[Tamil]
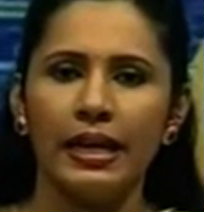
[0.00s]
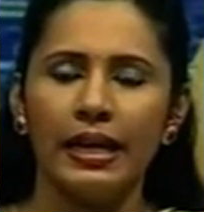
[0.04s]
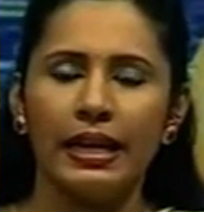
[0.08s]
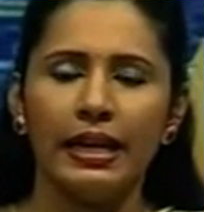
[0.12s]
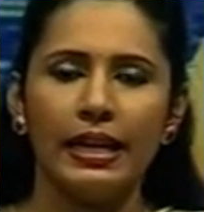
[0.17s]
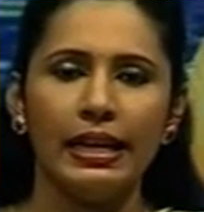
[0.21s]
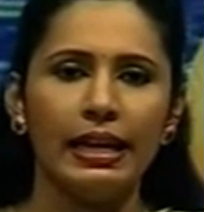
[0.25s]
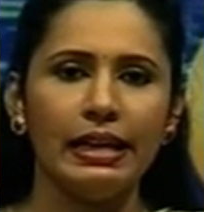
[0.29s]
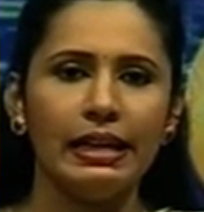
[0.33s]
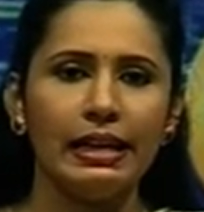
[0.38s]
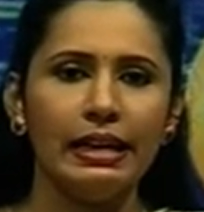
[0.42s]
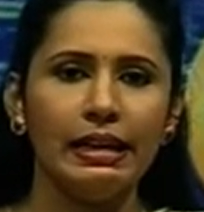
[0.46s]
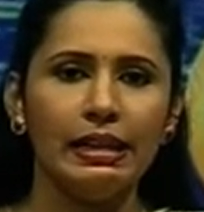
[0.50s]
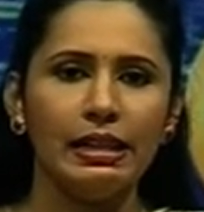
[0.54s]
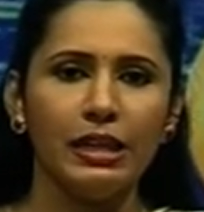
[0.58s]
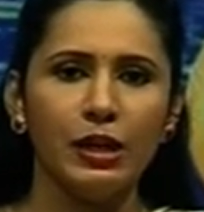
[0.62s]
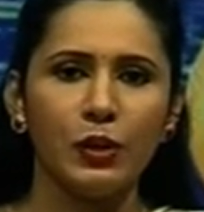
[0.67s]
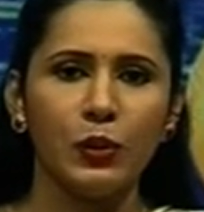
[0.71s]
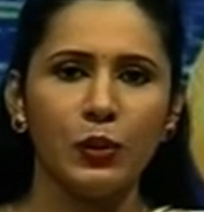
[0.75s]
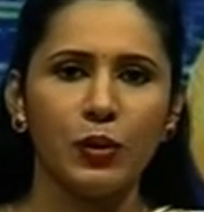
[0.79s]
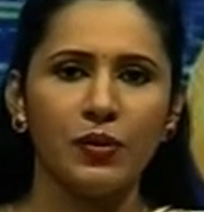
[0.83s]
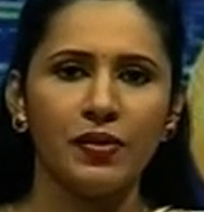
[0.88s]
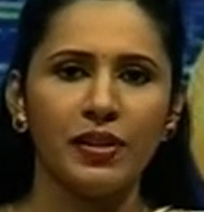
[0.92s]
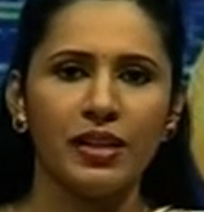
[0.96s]
இலங்கை
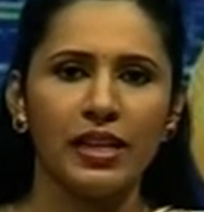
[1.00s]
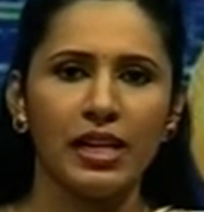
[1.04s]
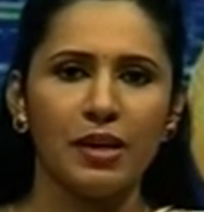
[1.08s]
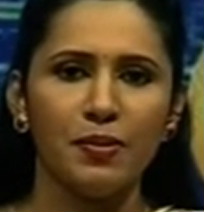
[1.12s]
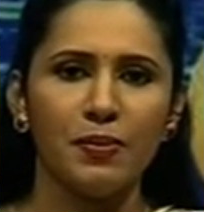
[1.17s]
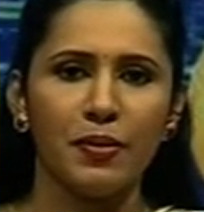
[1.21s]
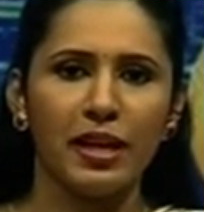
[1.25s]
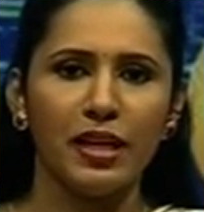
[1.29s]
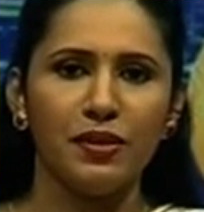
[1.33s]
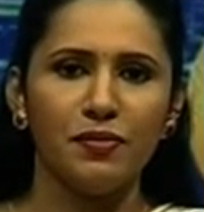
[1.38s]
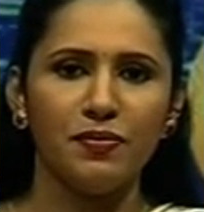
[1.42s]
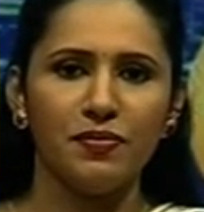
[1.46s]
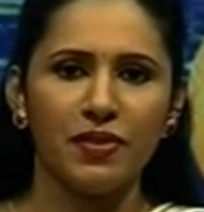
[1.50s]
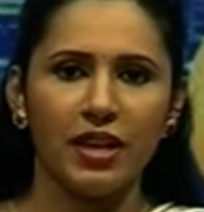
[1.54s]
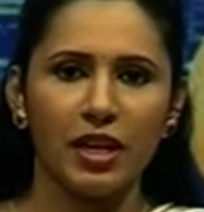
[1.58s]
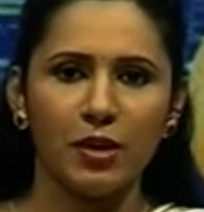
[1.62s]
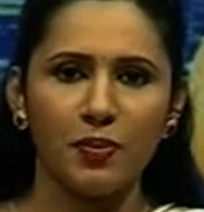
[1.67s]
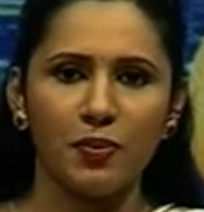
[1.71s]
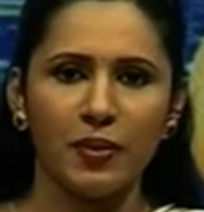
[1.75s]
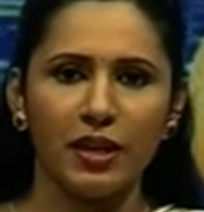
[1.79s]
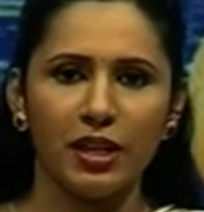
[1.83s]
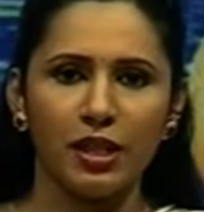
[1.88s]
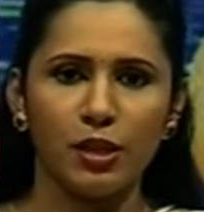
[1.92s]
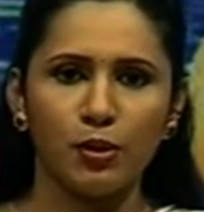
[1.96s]
இந்திய உறவுகளை மேலும்
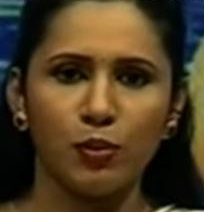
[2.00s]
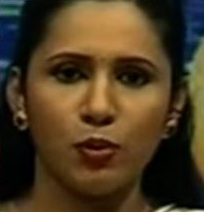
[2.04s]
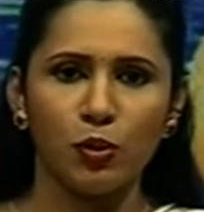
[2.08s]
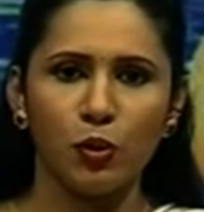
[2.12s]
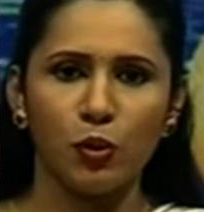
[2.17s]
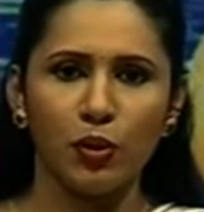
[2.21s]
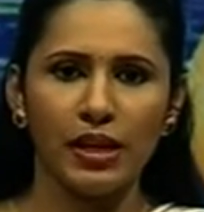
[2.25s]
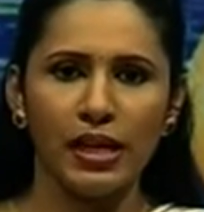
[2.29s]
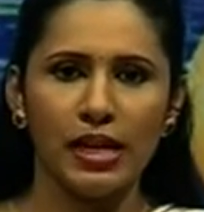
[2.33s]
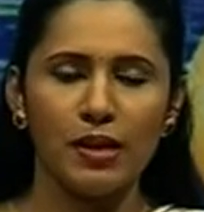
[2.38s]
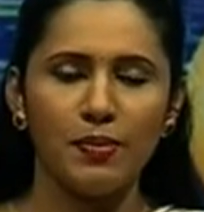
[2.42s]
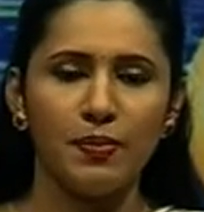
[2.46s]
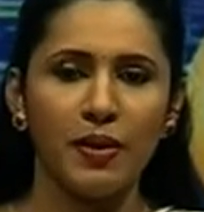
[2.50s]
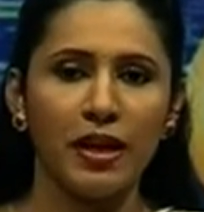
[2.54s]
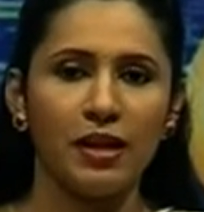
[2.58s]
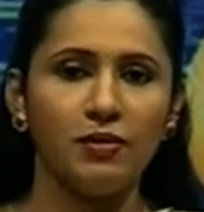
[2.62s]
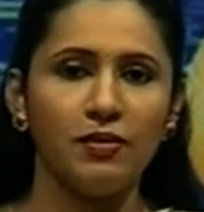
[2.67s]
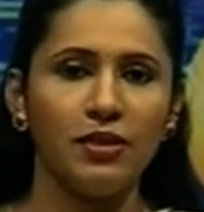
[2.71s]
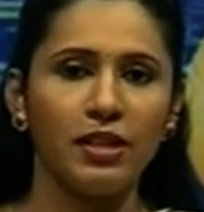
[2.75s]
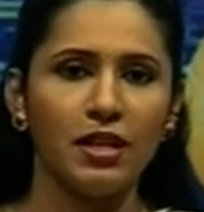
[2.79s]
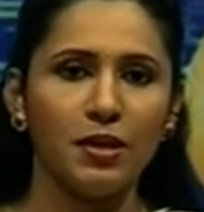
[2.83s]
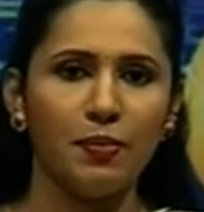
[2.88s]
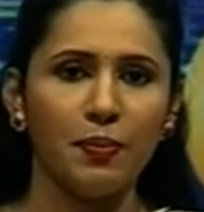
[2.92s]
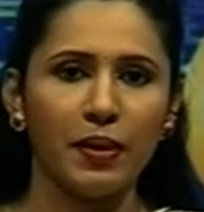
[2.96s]
வலுப்படுத்தும் நோக்கில்
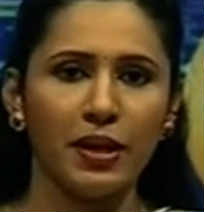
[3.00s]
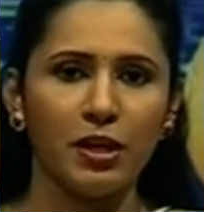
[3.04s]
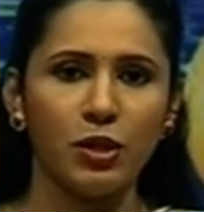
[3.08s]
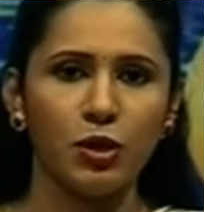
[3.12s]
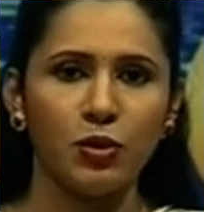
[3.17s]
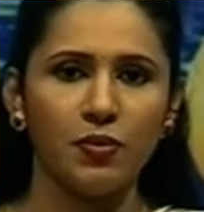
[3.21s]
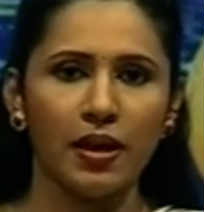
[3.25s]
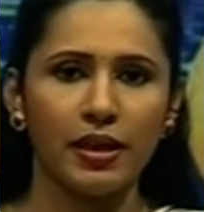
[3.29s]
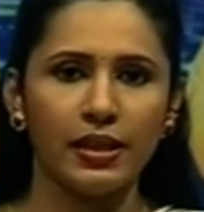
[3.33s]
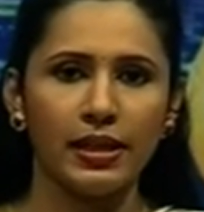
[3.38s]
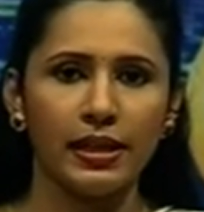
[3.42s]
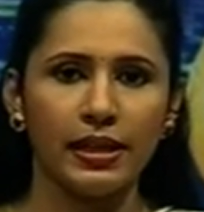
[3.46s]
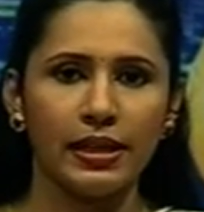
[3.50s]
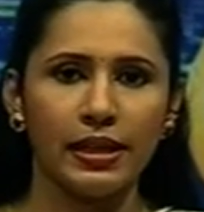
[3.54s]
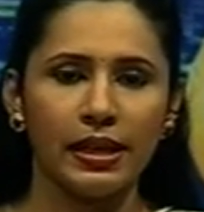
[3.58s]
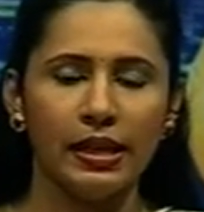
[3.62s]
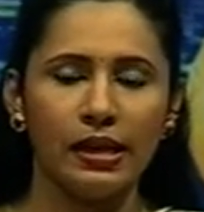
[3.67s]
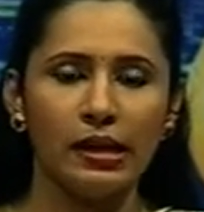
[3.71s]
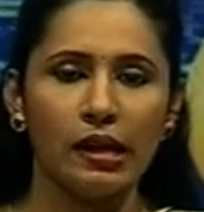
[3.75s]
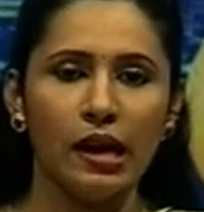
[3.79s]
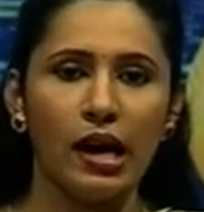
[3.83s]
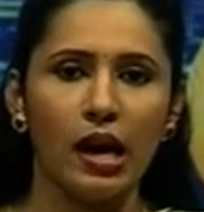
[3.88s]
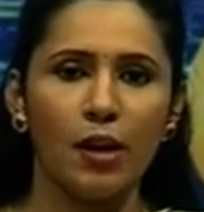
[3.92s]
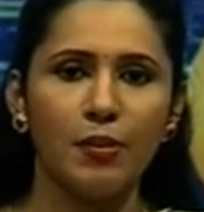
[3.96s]
பல்வேறு
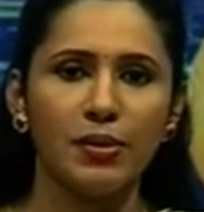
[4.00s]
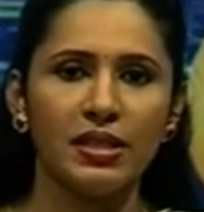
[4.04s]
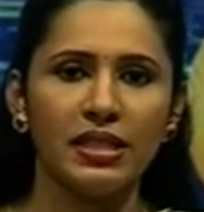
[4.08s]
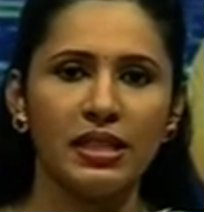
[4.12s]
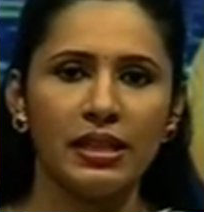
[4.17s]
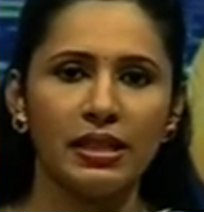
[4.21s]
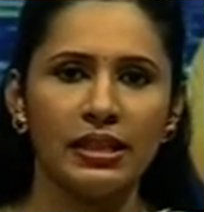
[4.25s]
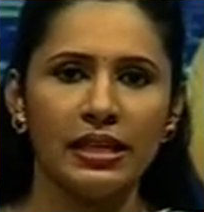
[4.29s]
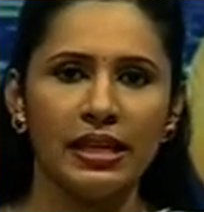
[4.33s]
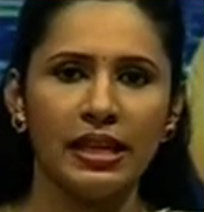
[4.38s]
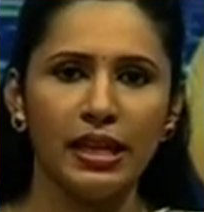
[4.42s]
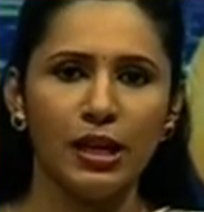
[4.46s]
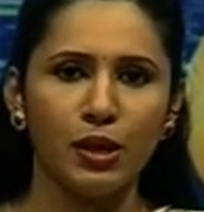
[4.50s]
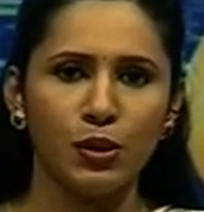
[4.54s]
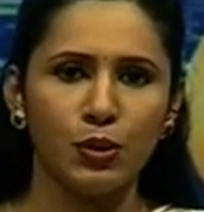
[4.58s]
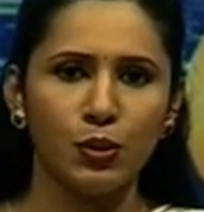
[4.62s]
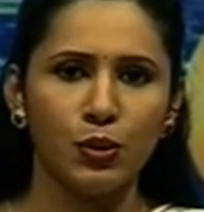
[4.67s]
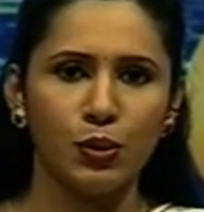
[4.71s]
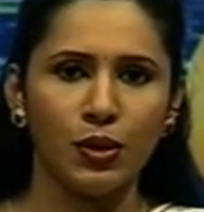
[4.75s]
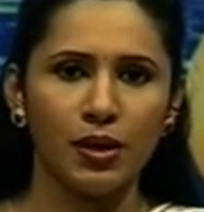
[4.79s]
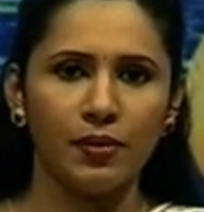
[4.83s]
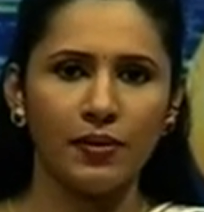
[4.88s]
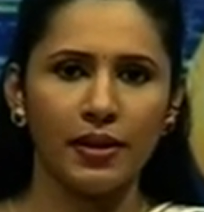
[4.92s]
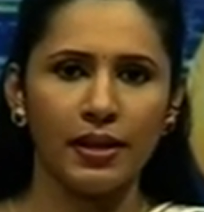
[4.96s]
பேச்சுவார்த்தைகளில் அமைச்சர்
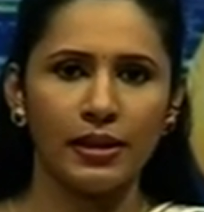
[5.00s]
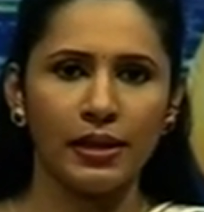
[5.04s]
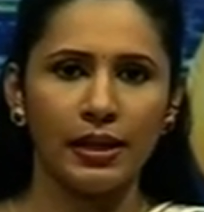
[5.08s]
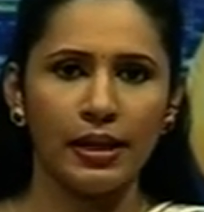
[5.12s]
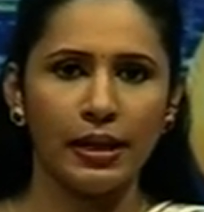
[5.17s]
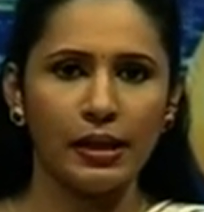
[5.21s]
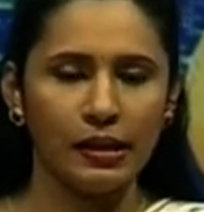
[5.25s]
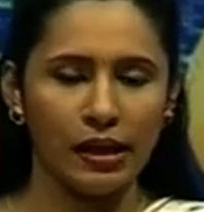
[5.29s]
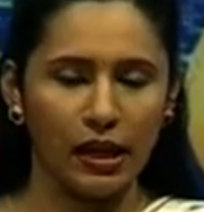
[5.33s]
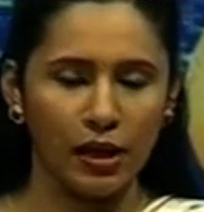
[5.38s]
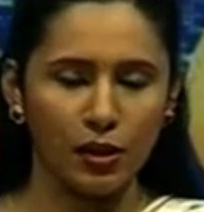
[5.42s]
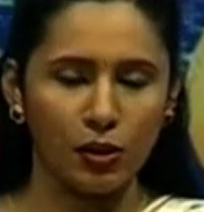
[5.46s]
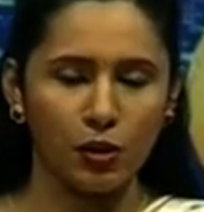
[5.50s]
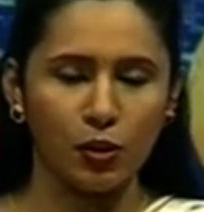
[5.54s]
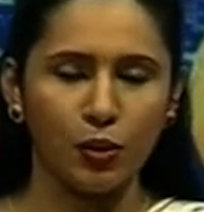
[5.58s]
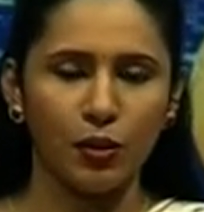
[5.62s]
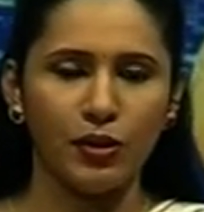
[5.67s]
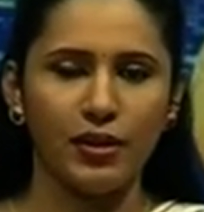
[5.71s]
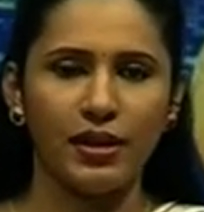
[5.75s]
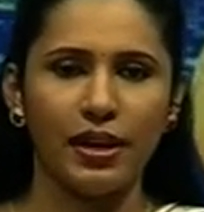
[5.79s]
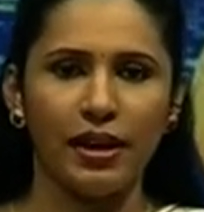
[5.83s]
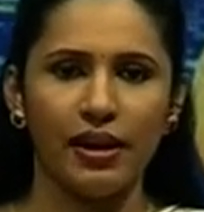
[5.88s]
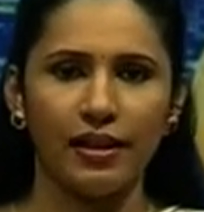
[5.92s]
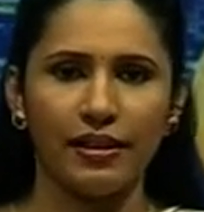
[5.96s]
தினேஷ் குணவர்தன கலந்து
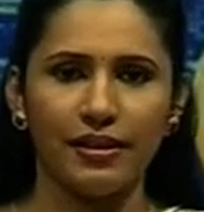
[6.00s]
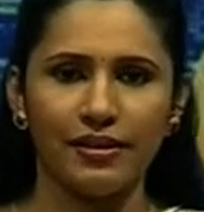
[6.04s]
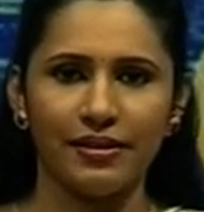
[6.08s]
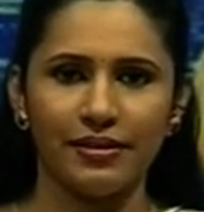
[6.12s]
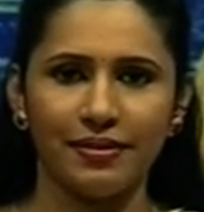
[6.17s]
கொண்டார்